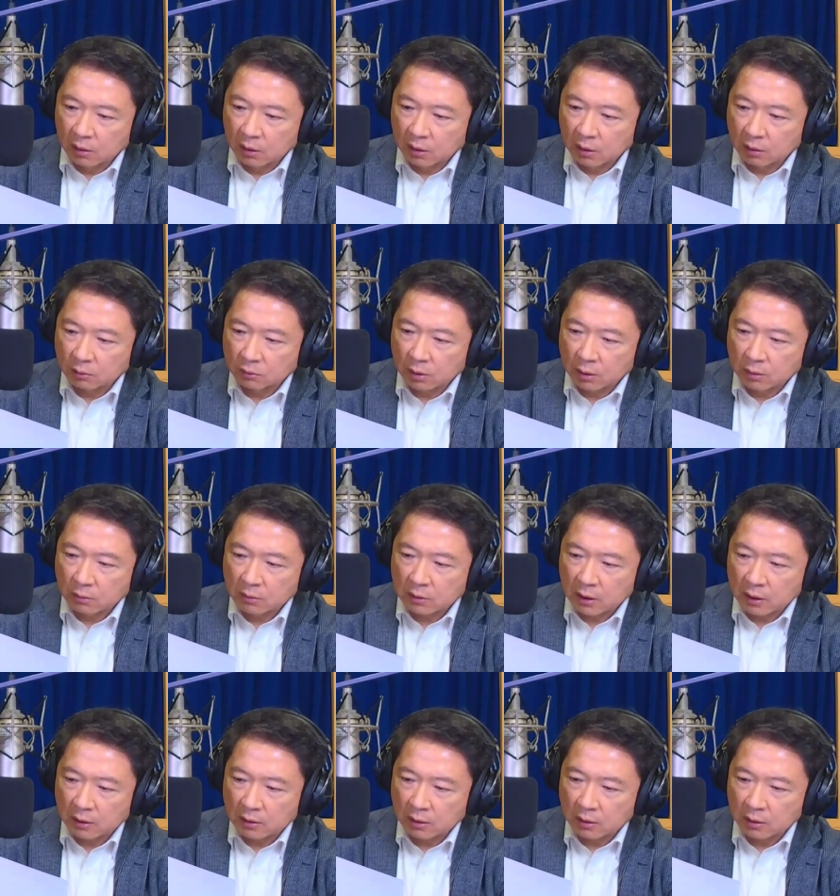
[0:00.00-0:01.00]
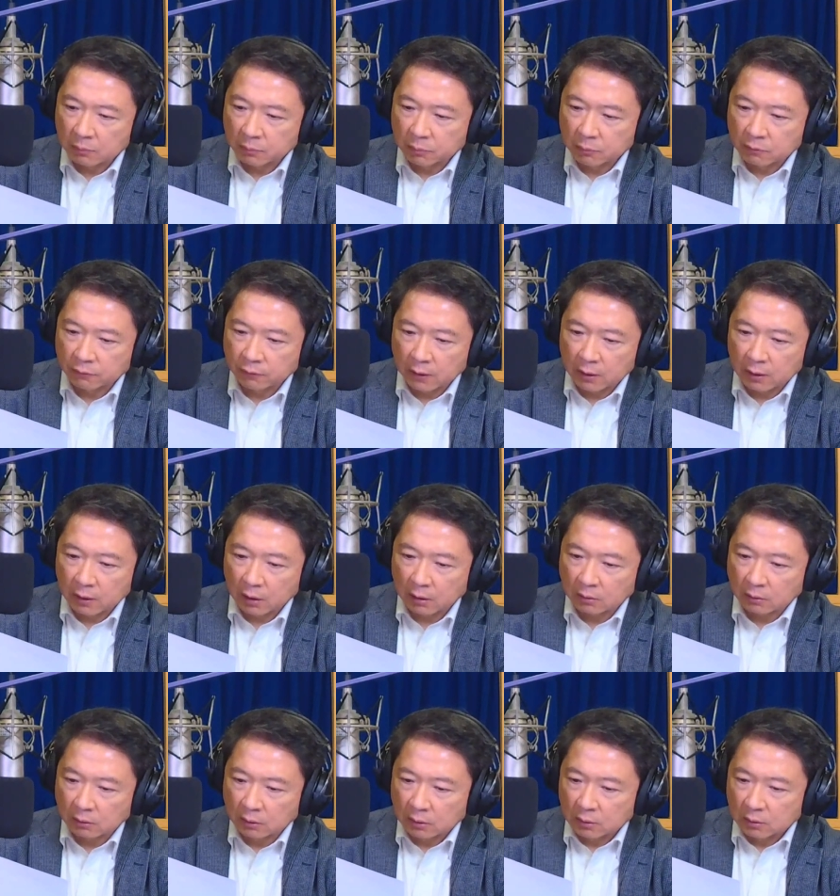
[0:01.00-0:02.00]
哦，传统产业的部分哈、
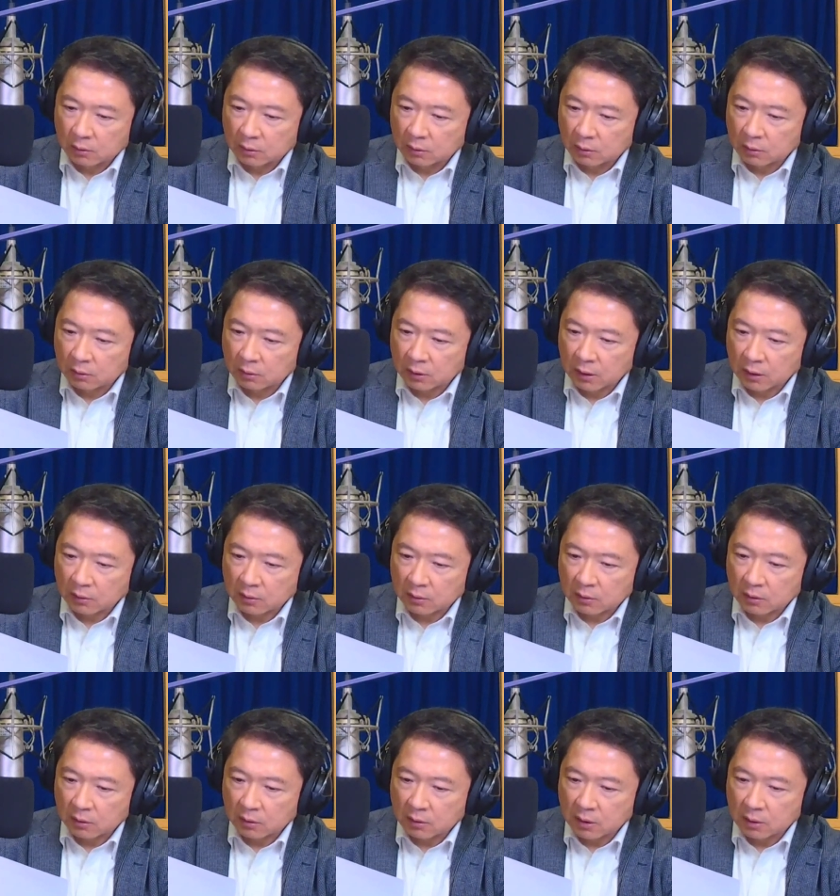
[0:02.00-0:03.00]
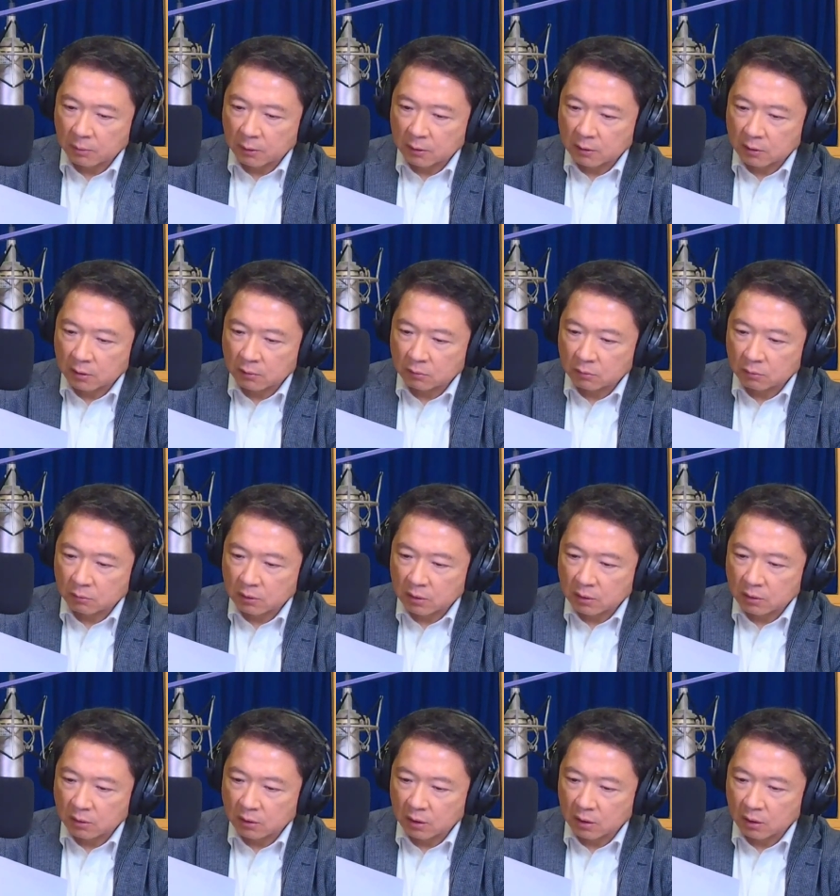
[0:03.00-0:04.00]
哦，呃像是基本金属、
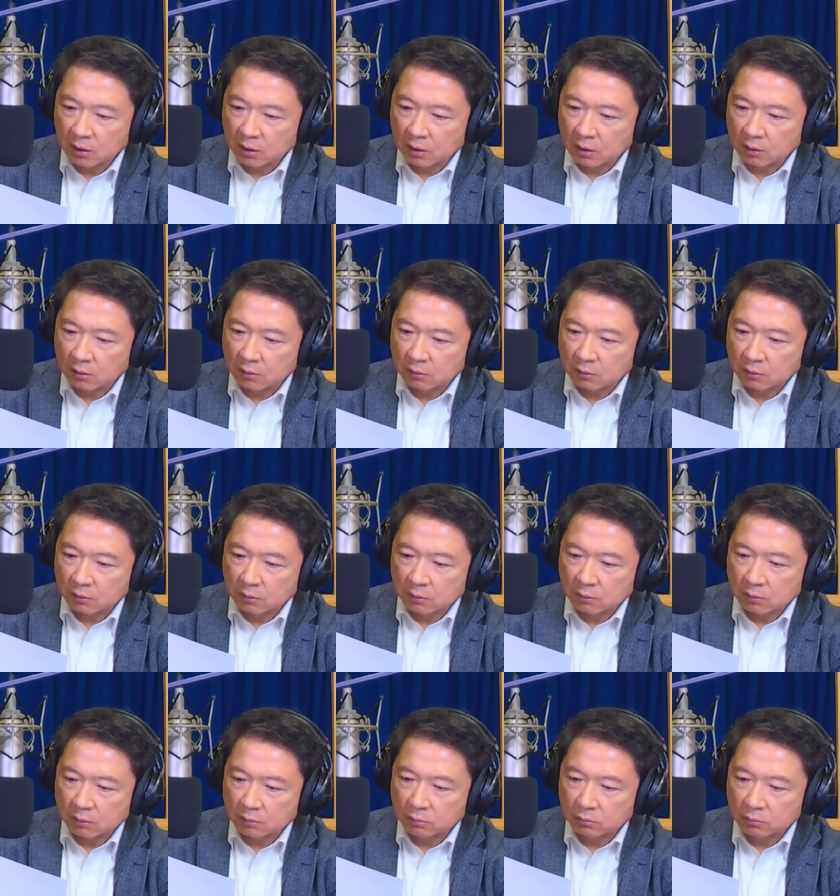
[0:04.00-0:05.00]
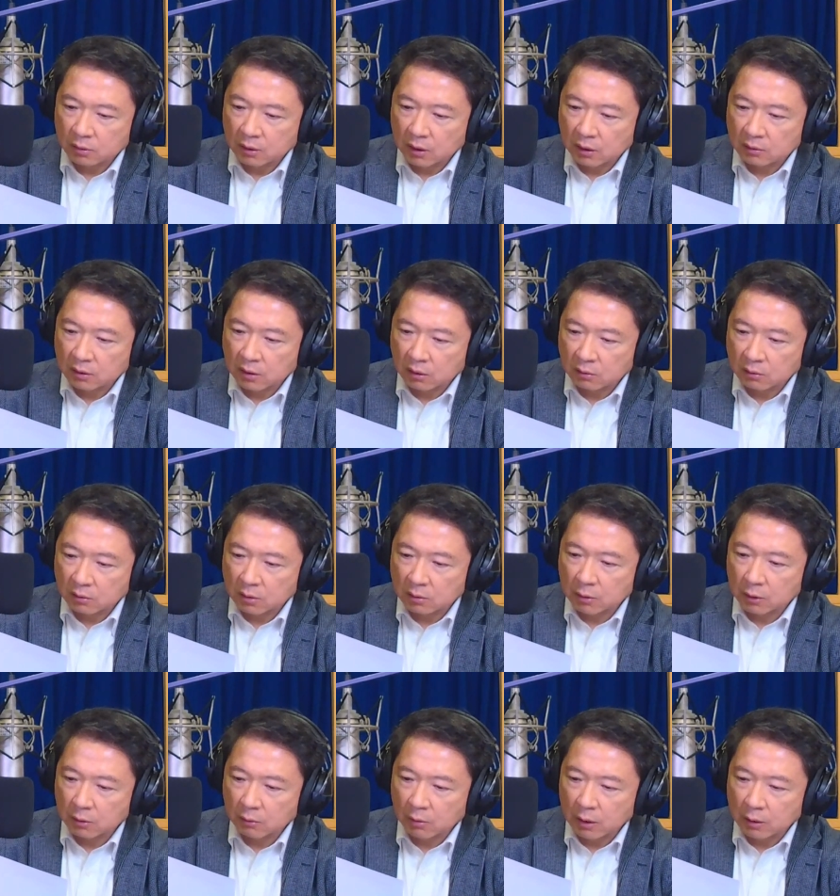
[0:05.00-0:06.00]
机械、呃塑橡胶制
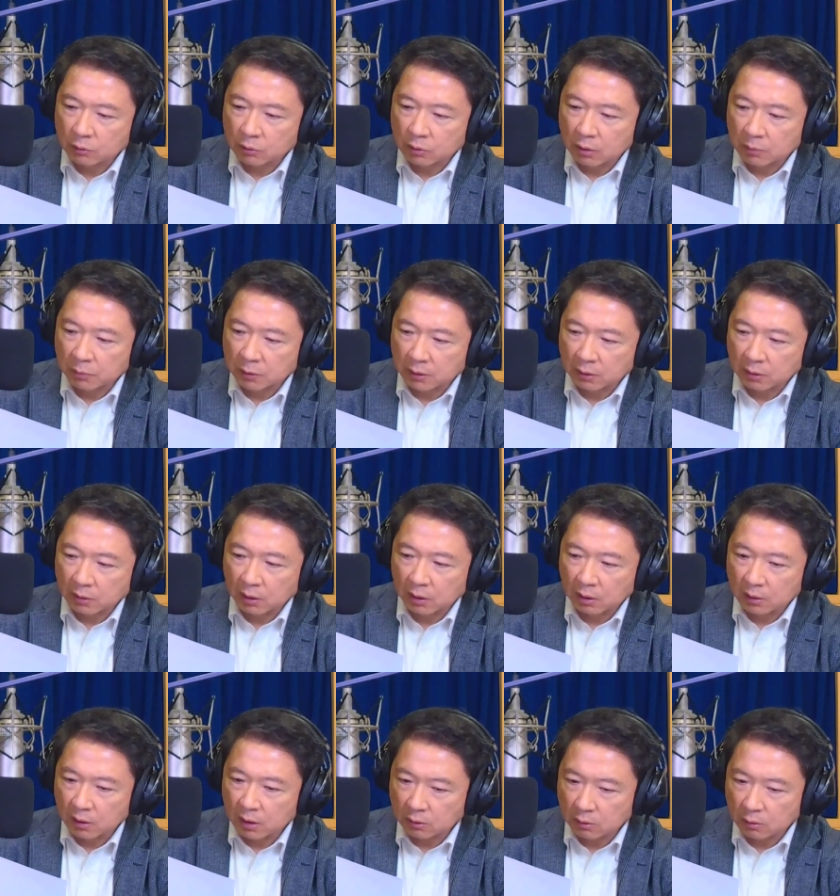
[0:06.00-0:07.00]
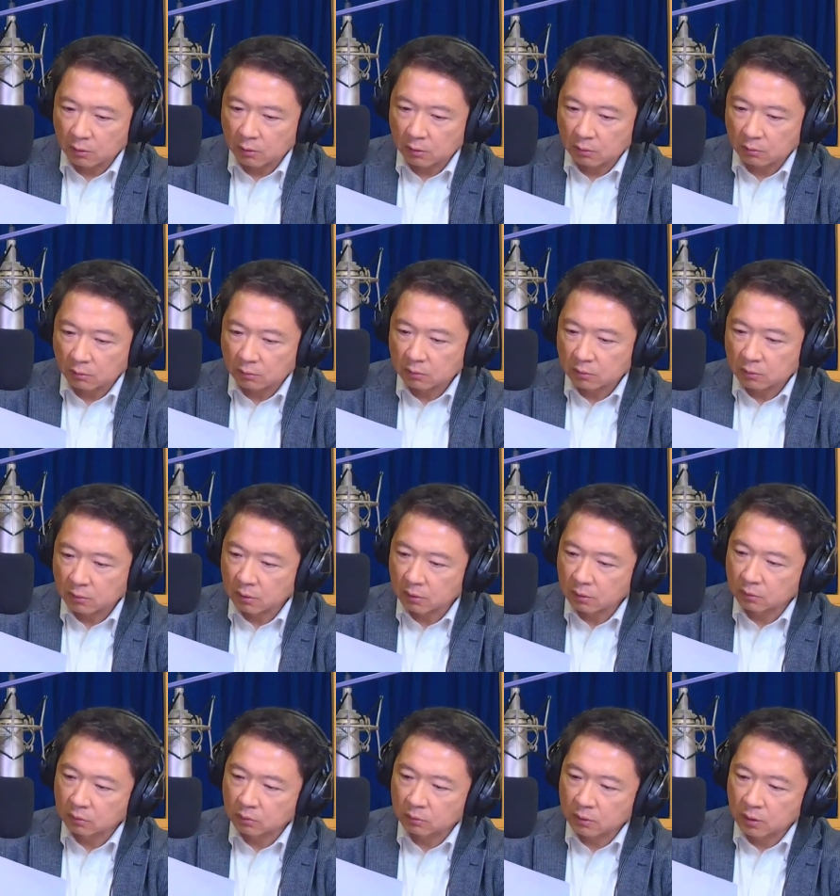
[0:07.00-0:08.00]
品、化学品，哦也都有这
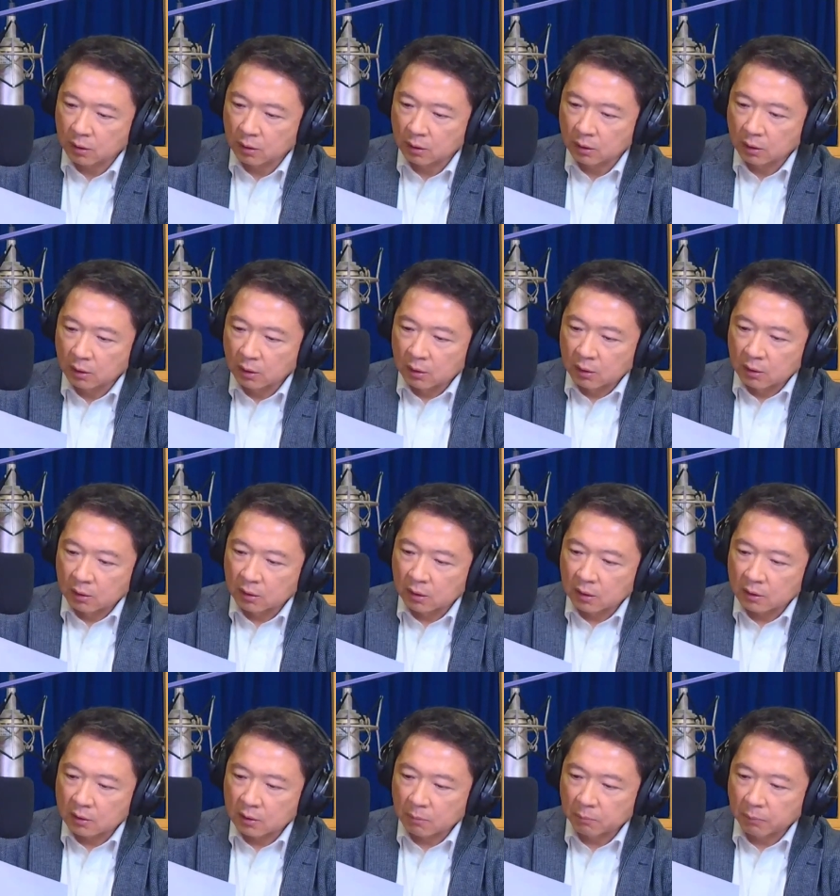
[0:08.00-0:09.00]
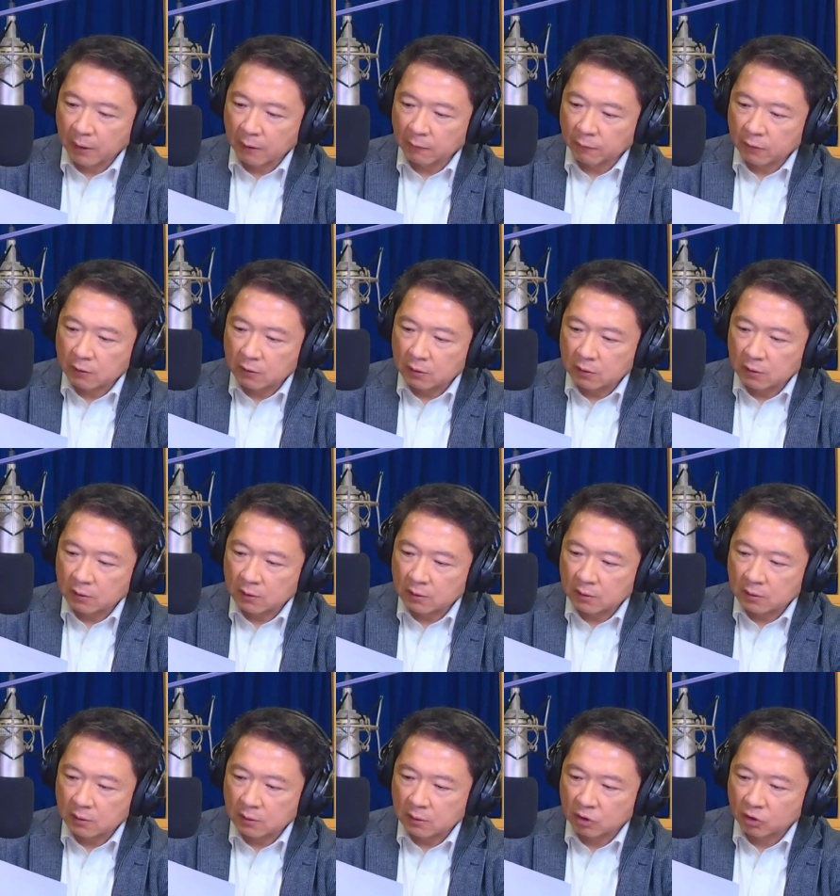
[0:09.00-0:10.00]
个出现年增百分之
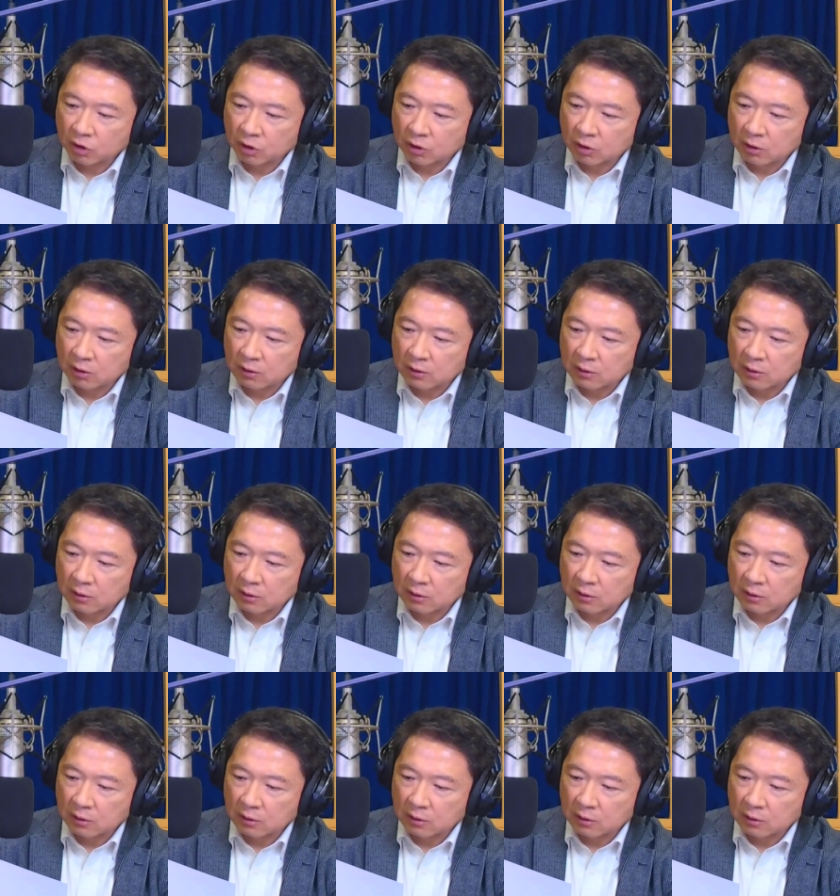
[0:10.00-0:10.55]
四十。